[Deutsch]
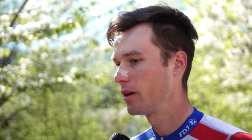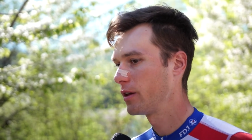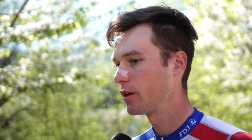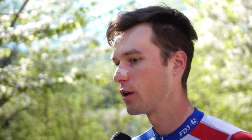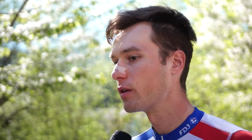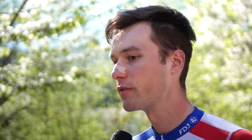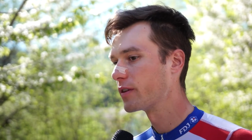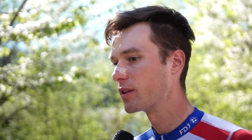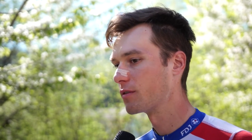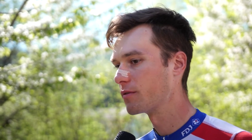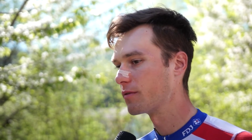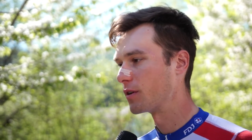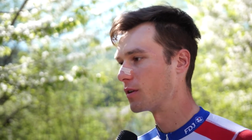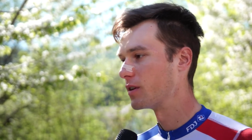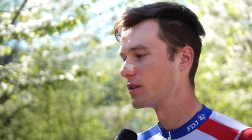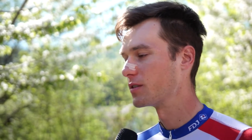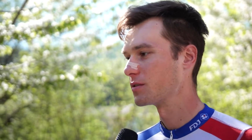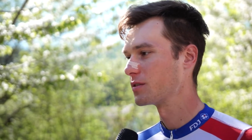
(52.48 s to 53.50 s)
Ja, auf jeden
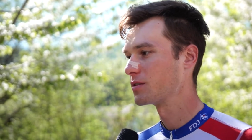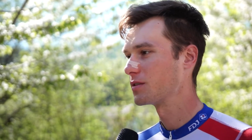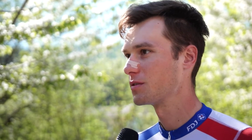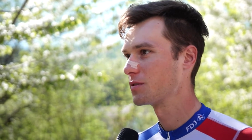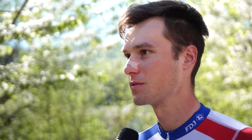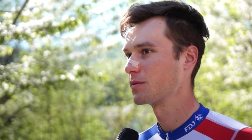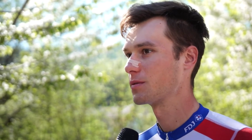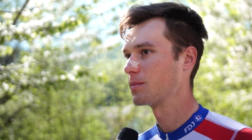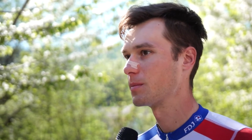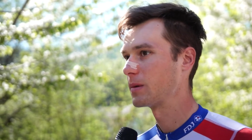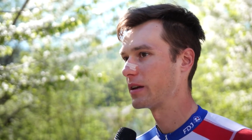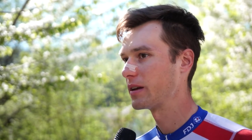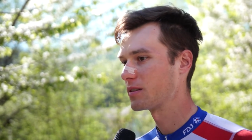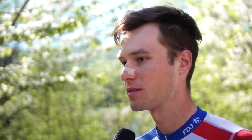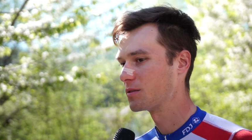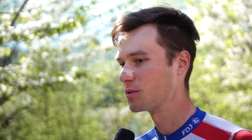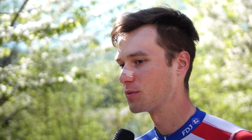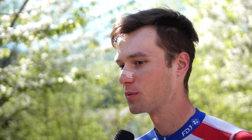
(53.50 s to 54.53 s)
Fall. Also es ist mal
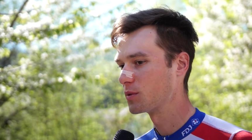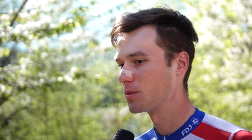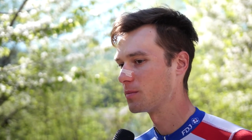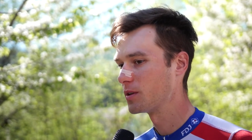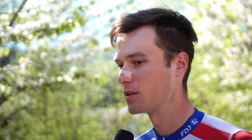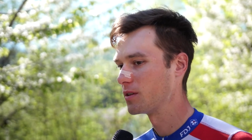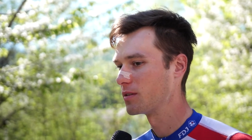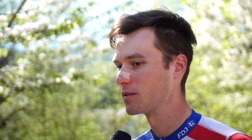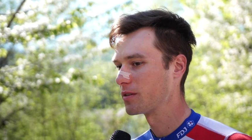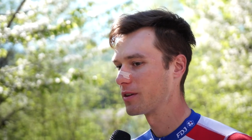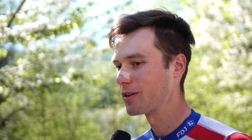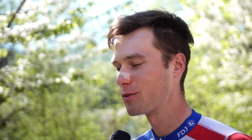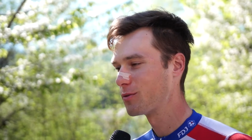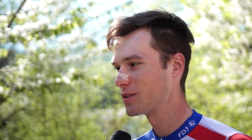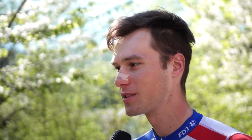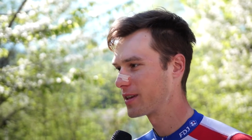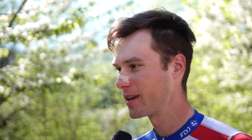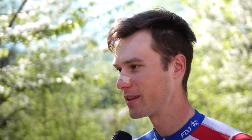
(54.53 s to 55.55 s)
erstens wunderbar, den, den
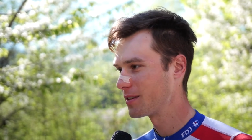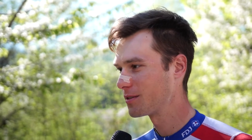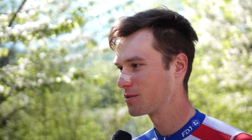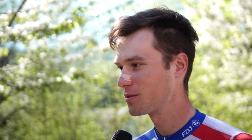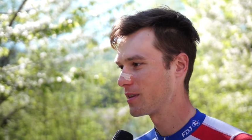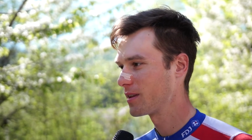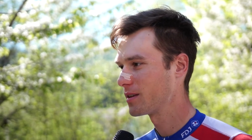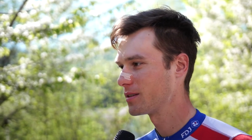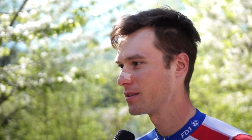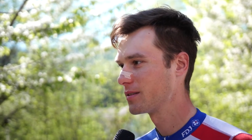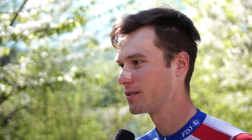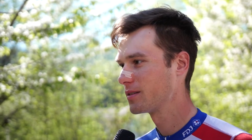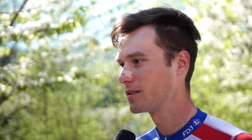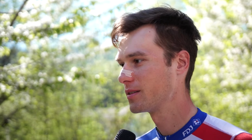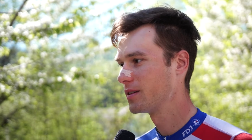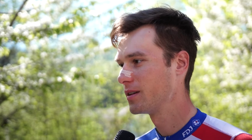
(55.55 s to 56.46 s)
Kurs kennenzulernen,